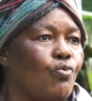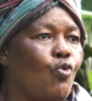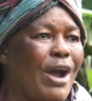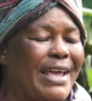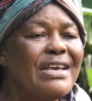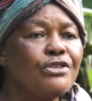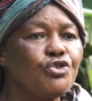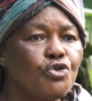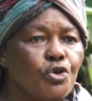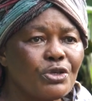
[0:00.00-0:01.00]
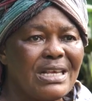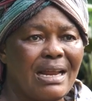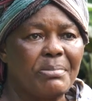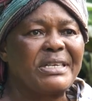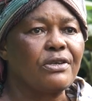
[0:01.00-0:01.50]
moyen sûr, c'est
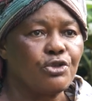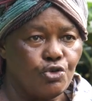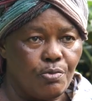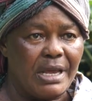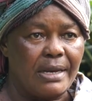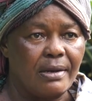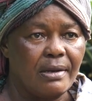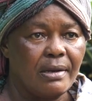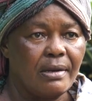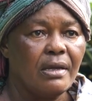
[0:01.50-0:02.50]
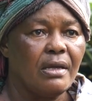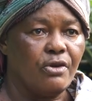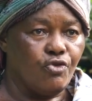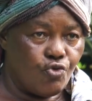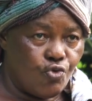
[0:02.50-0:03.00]
la présence humaine.
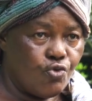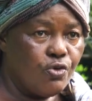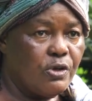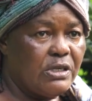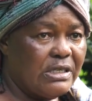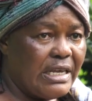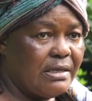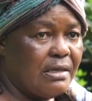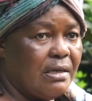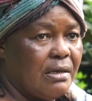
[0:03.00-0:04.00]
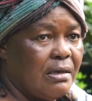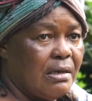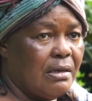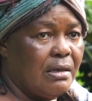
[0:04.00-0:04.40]
D'où cette, euh,